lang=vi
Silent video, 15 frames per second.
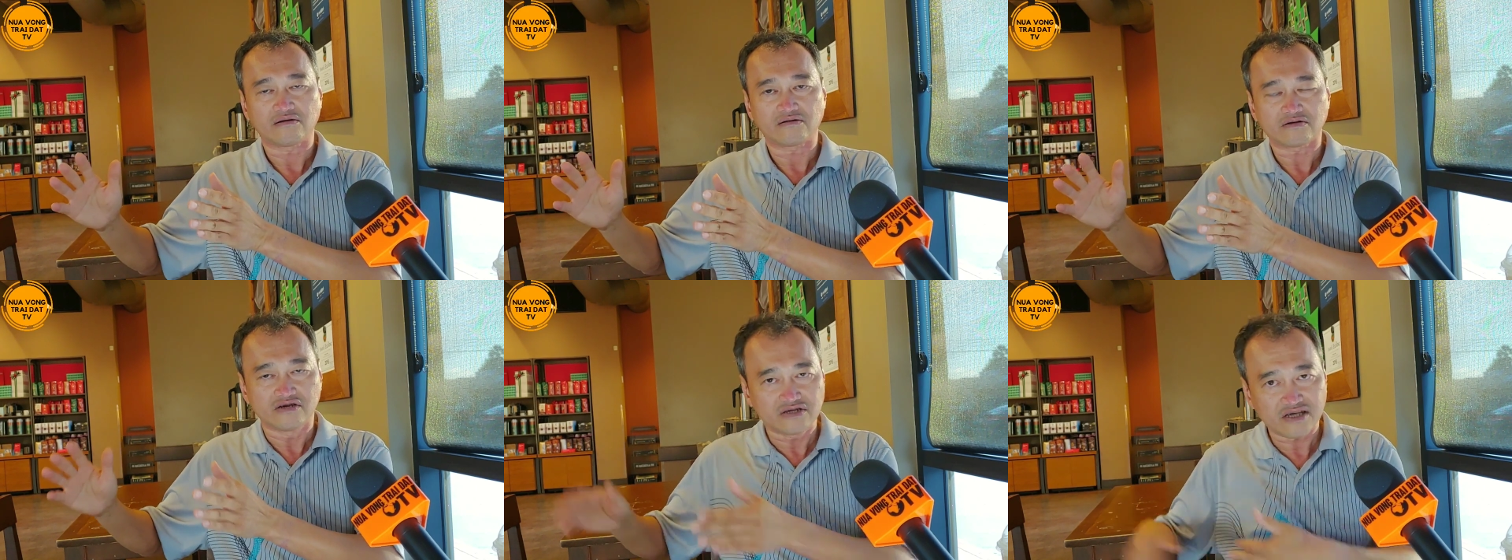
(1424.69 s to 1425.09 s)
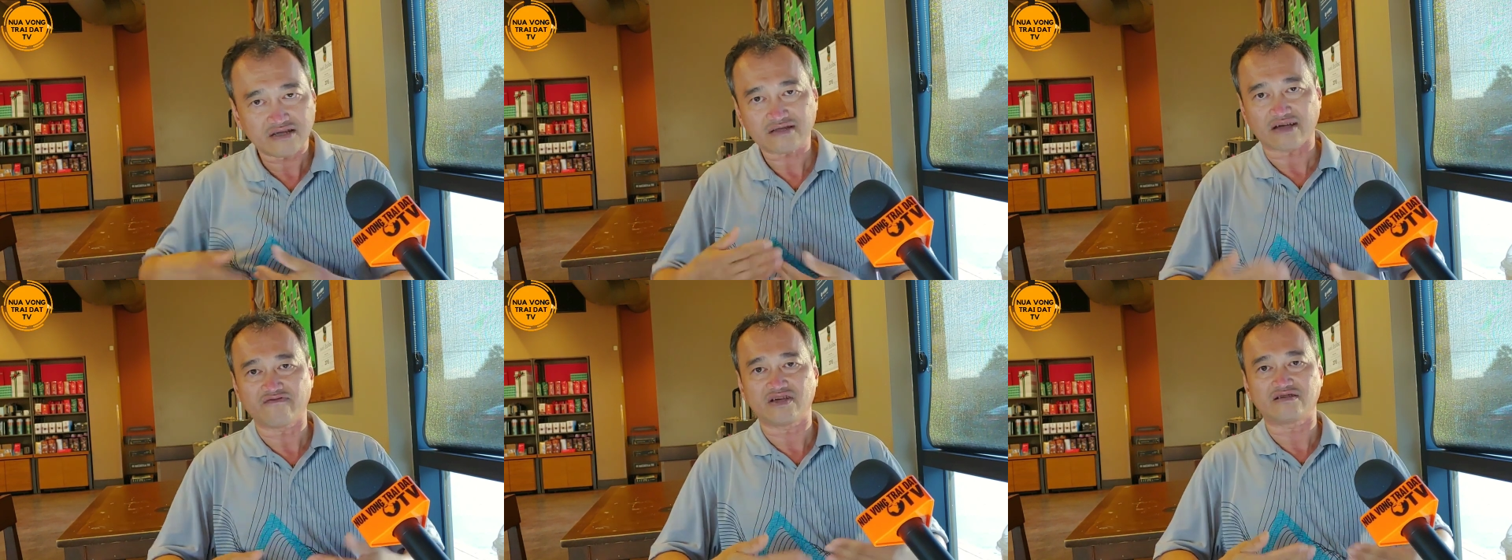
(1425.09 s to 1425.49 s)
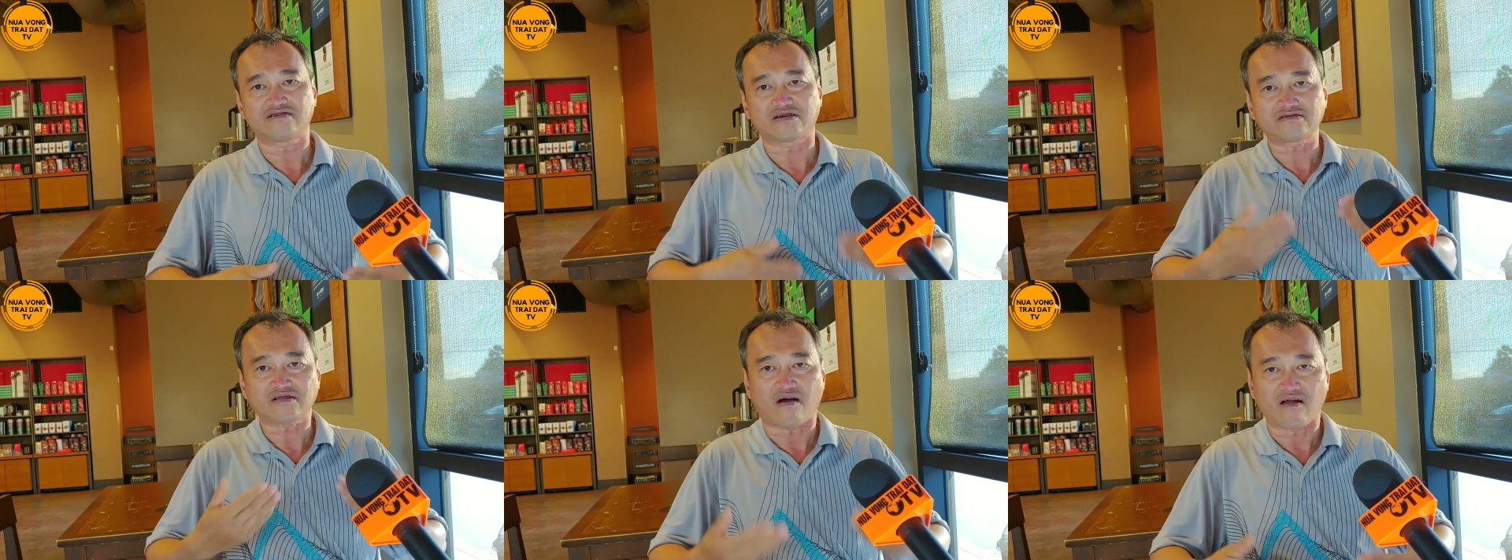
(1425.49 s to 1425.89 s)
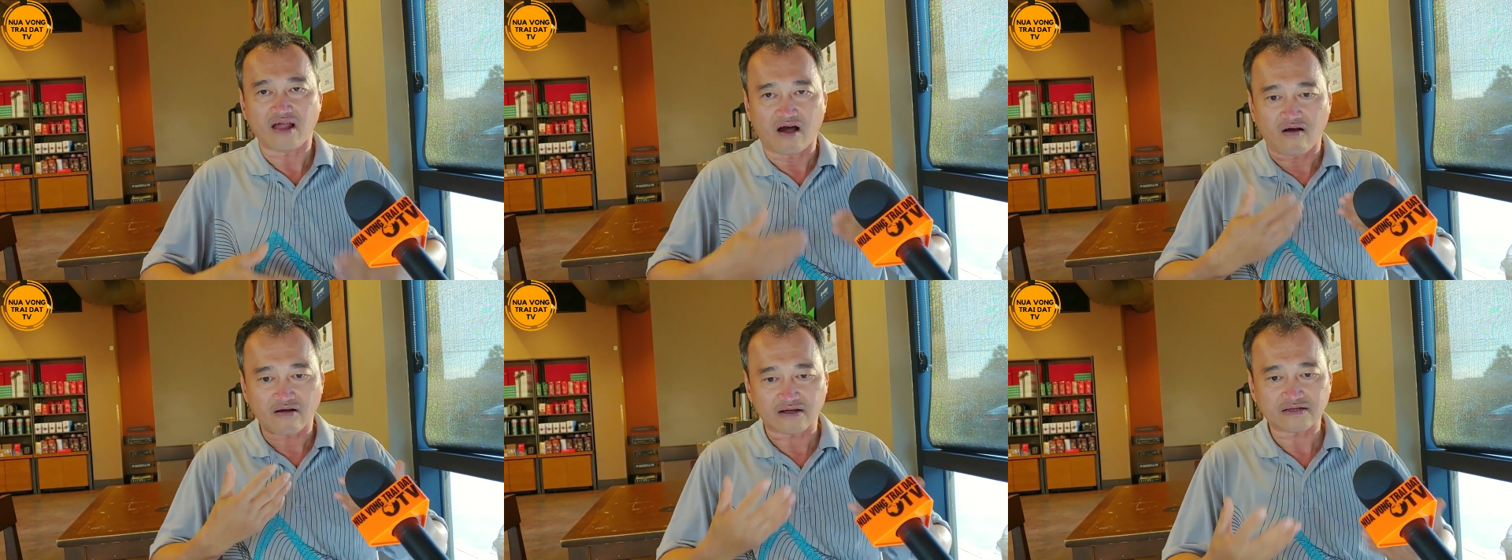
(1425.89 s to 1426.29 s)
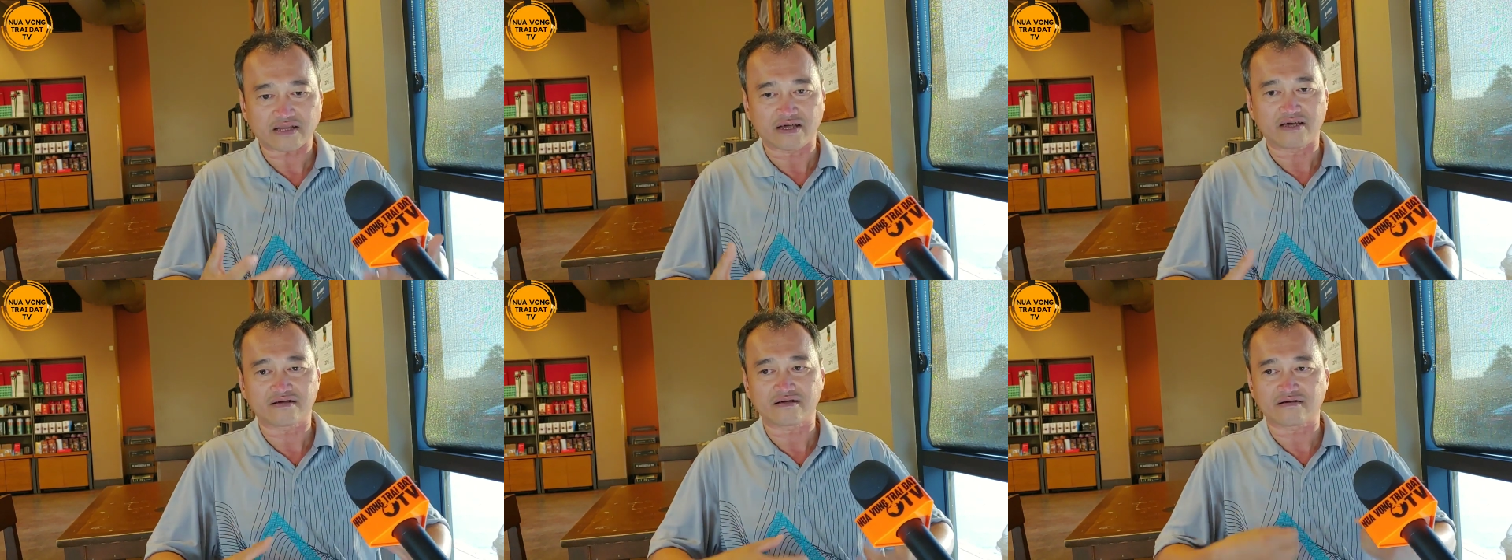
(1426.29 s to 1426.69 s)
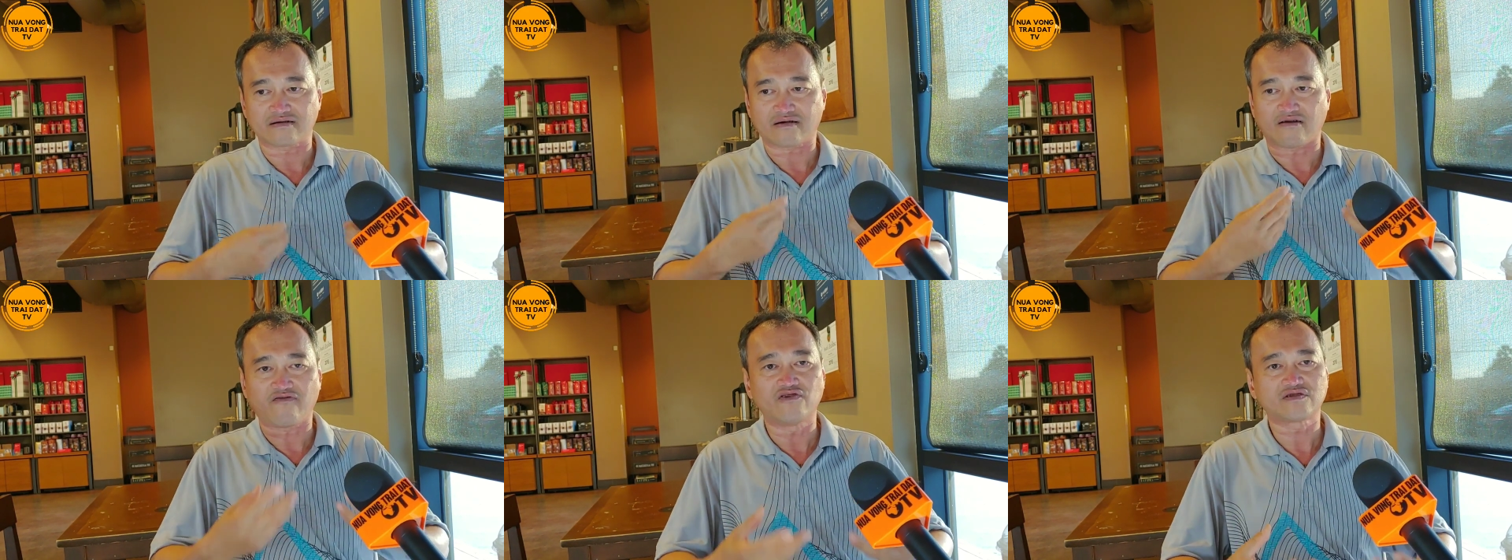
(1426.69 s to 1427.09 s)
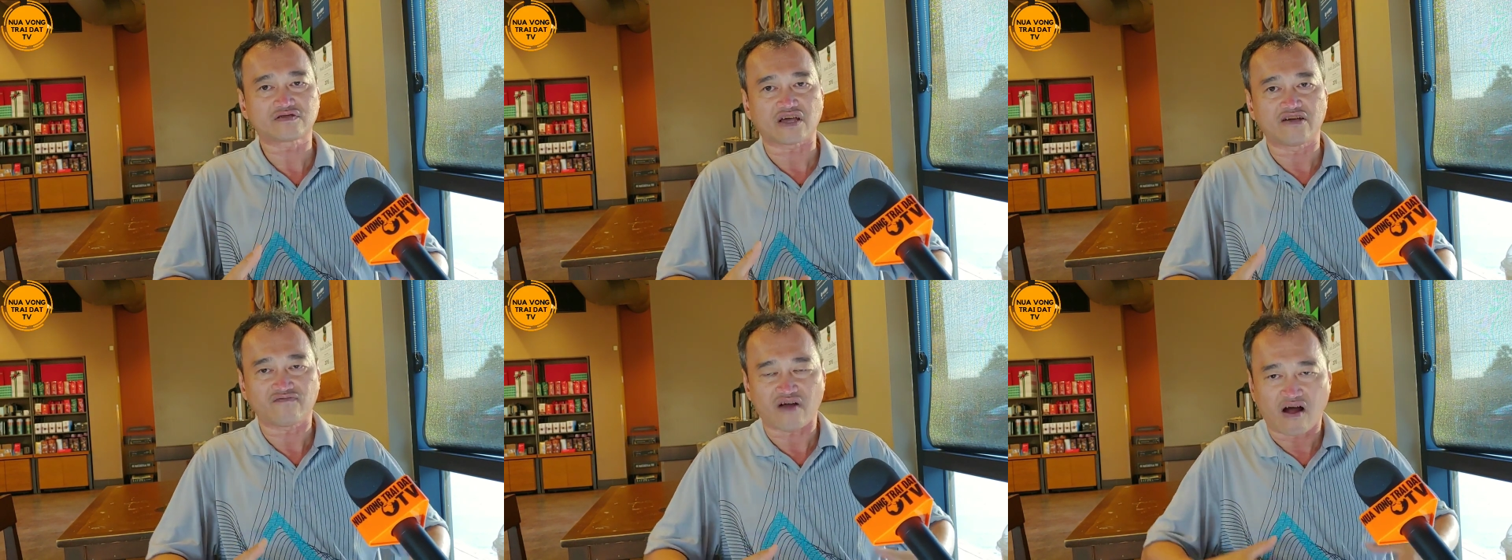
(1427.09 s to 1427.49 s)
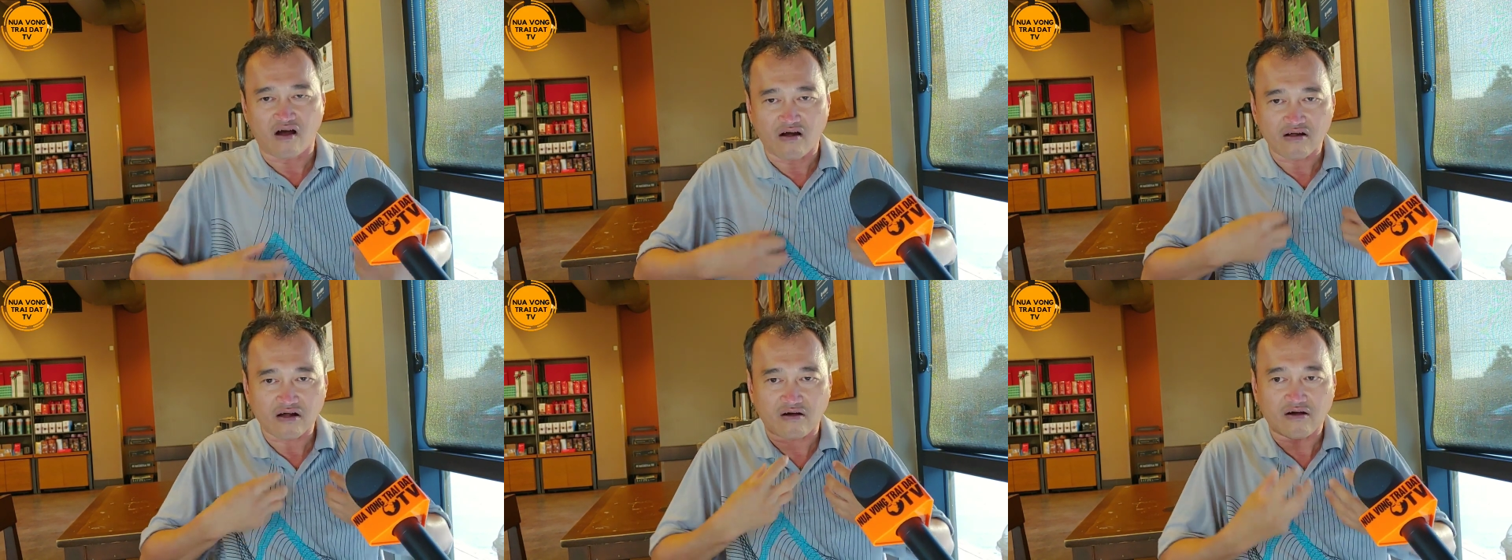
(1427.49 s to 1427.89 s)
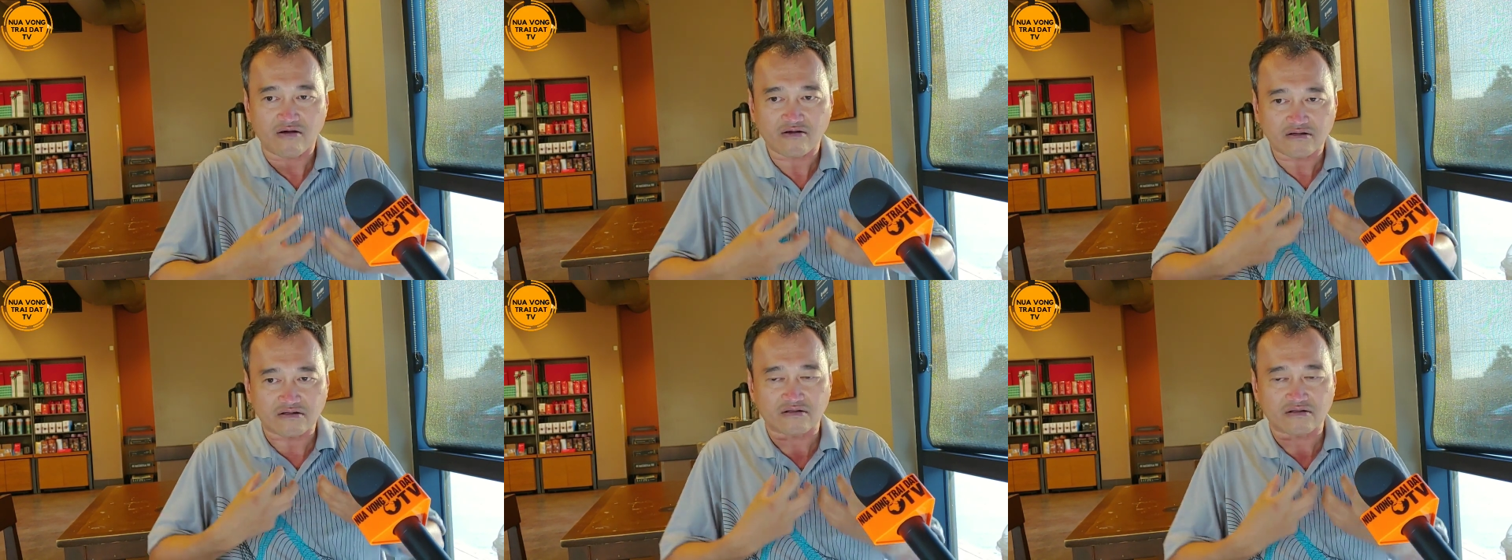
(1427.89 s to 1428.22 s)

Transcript: Đương nhiên tại vì chứng tỏ là họ có tiền, có phương tiện và họ có